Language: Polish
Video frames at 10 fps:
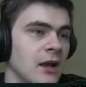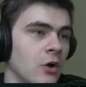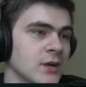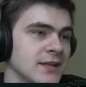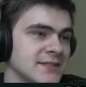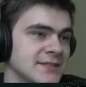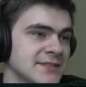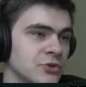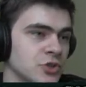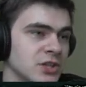oraz
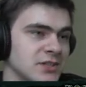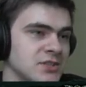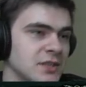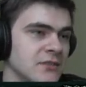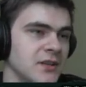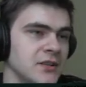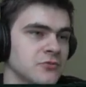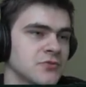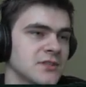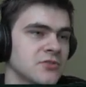co 6
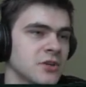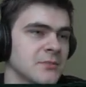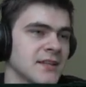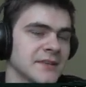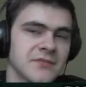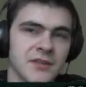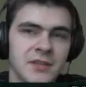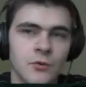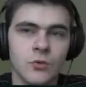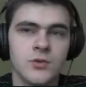leveli uzyskujemy tak
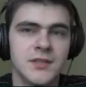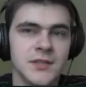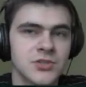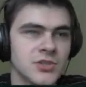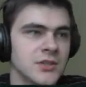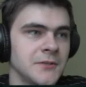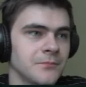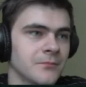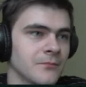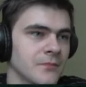zwane ulti, czyli
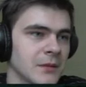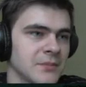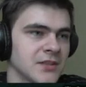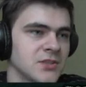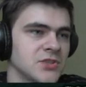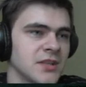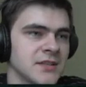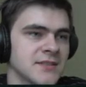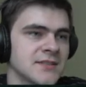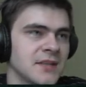mm, praktycznie
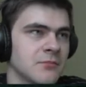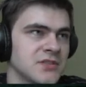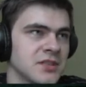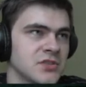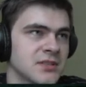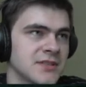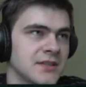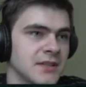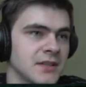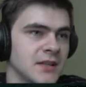jeden z najmocniejszych
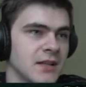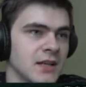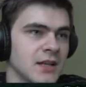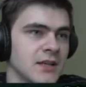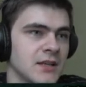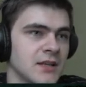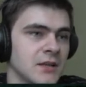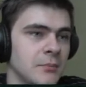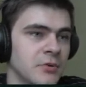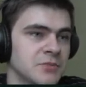skilli
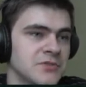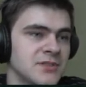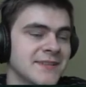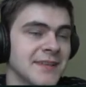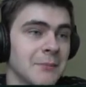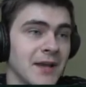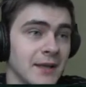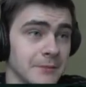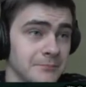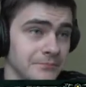pod przyciskiem R.